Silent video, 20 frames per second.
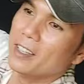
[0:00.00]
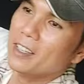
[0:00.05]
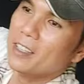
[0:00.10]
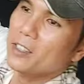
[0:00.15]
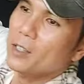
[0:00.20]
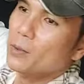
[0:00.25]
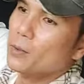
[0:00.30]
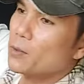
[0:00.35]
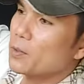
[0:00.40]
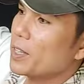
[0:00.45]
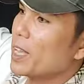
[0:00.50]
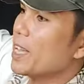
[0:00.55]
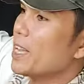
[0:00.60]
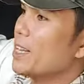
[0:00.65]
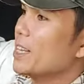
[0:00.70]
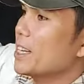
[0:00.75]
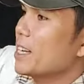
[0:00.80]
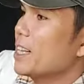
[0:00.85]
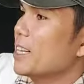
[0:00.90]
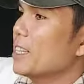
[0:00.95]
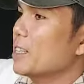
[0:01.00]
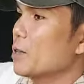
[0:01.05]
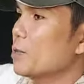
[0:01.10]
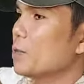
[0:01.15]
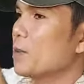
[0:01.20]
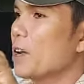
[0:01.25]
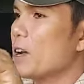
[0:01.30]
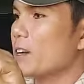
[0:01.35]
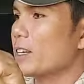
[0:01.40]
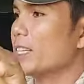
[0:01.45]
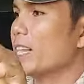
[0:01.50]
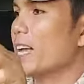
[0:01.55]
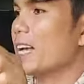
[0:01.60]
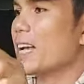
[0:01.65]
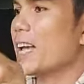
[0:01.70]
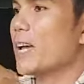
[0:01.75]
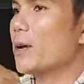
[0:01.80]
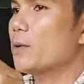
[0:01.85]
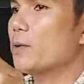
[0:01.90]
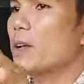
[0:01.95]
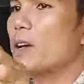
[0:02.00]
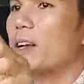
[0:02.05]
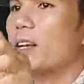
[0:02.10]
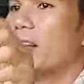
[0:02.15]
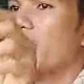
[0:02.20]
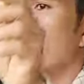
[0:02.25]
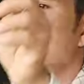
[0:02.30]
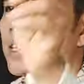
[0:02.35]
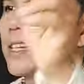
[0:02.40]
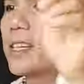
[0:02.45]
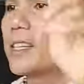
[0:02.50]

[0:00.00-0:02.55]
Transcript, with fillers: dỡ hình dung luôn nha anh tùng đo cái tàn ngang của nó này